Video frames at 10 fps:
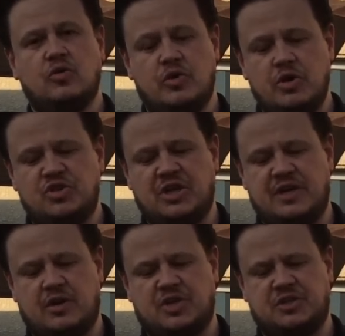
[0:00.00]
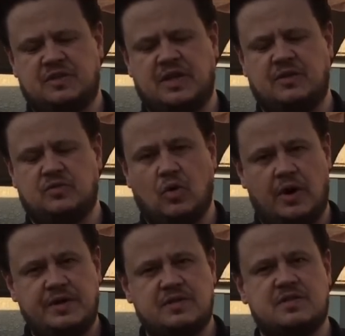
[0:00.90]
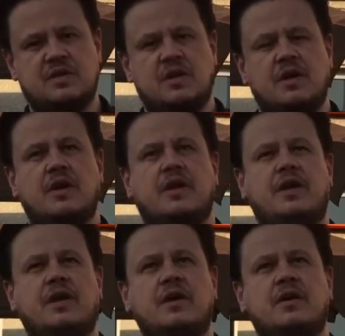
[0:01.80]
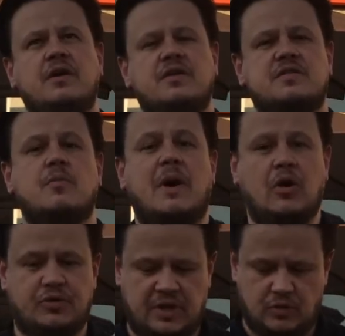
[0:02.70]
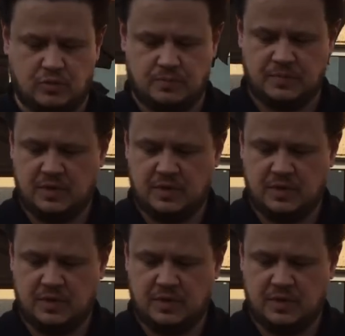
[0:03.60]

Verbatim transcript: No Rio de Janeiro a gente tem dois e São Paulo tem um.